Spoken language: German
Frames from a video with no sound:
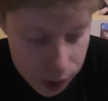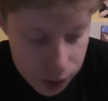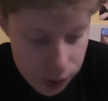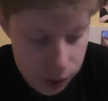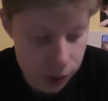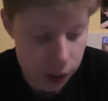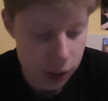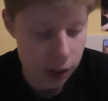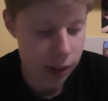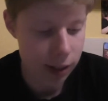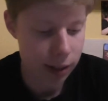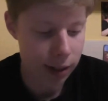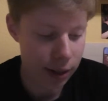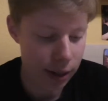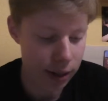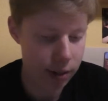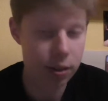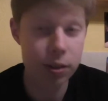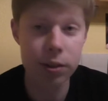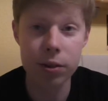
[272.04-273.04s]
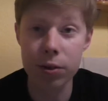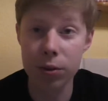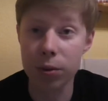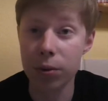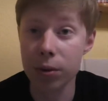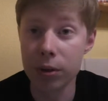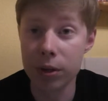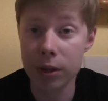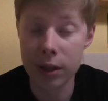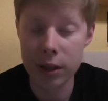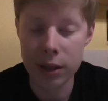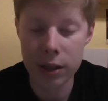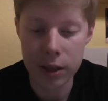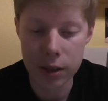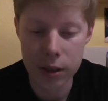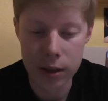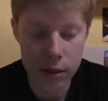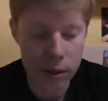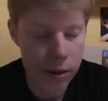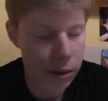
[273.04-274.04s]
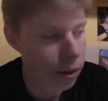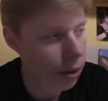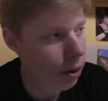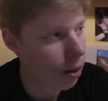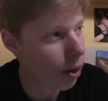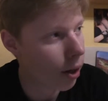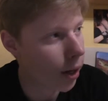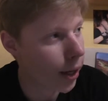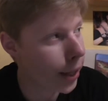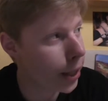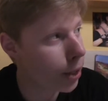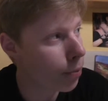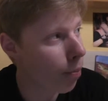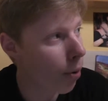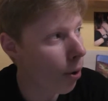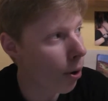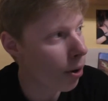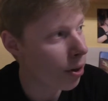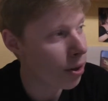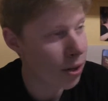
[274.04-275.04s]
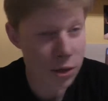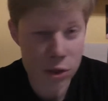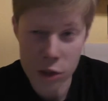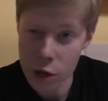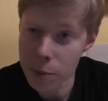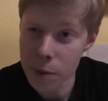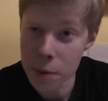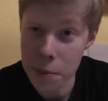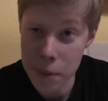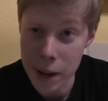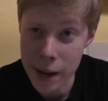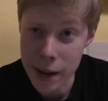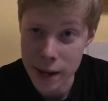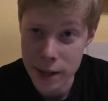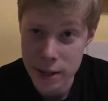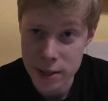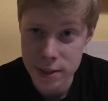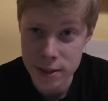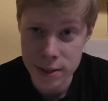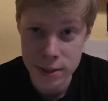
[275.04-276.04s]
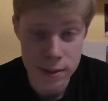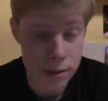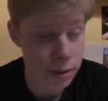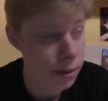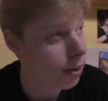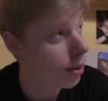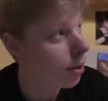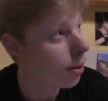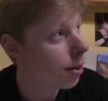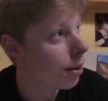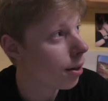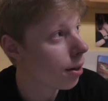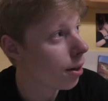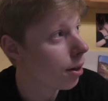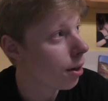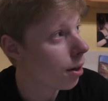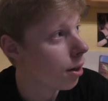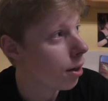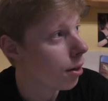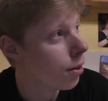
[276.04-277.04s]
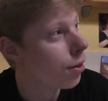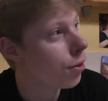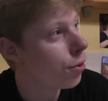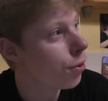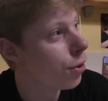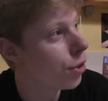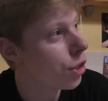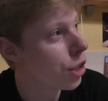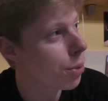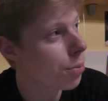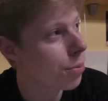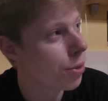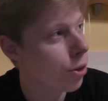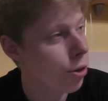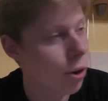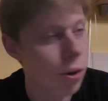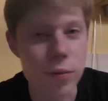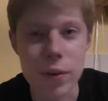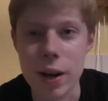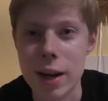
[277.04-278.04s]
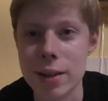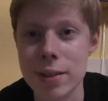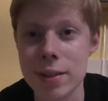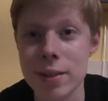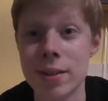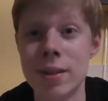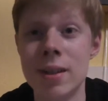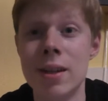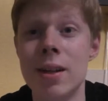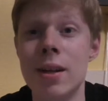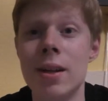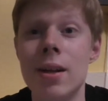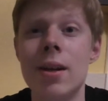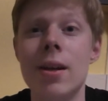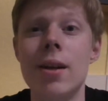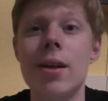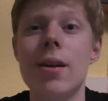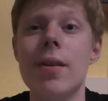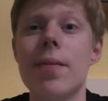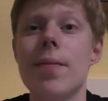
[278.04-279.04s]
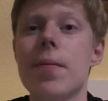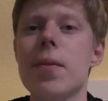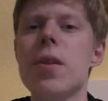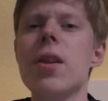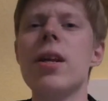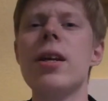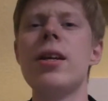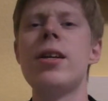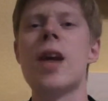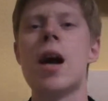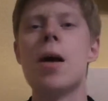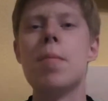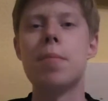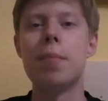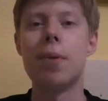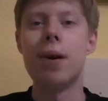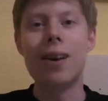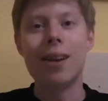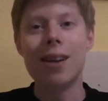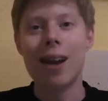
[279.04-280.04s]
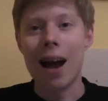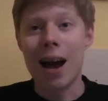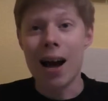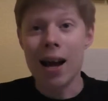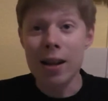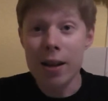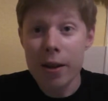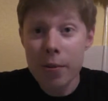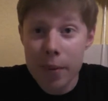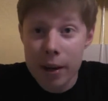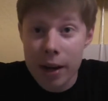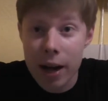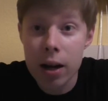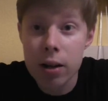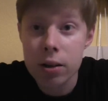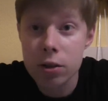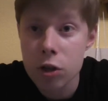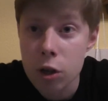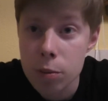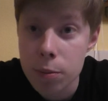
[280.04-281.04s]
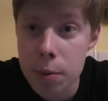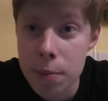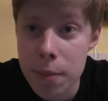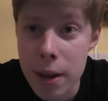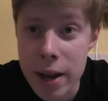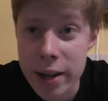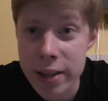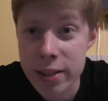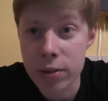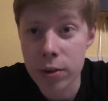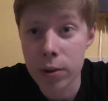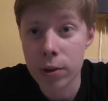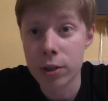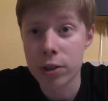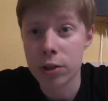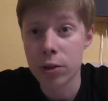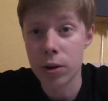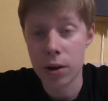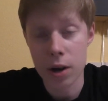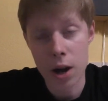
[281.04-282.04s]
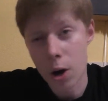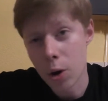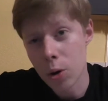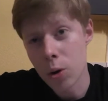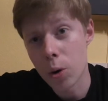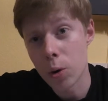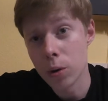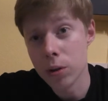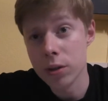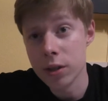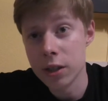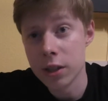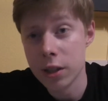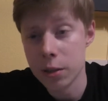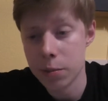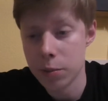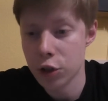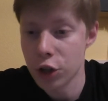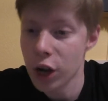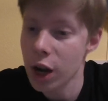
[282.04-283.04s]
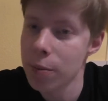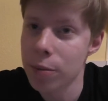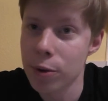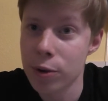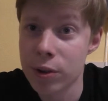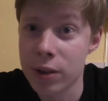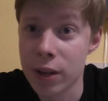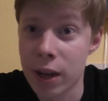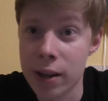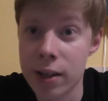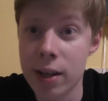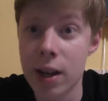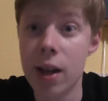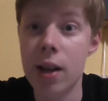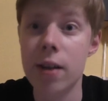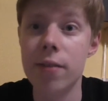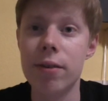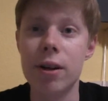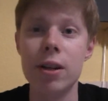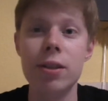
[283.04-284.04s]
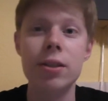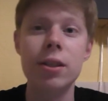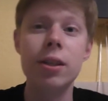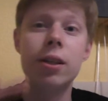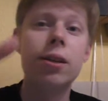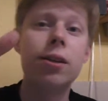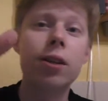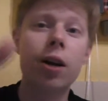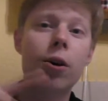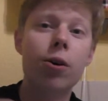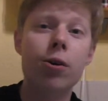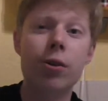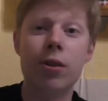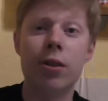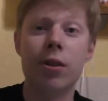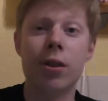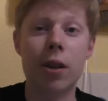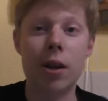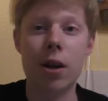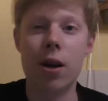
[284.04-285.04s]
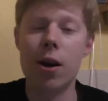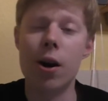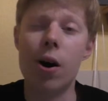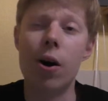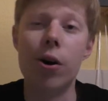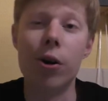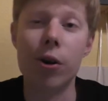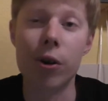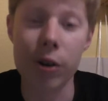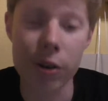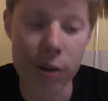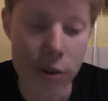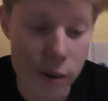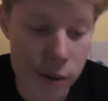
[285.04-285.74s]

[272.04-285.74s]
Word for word: ja, das sind so die Xbox Doppelpacks. Natürlich gibt es dann noch weitere. Ich habe mal alle bekannten Doppelpacks euch auch unten in die Beschreibung getan, falls ihr draußen auch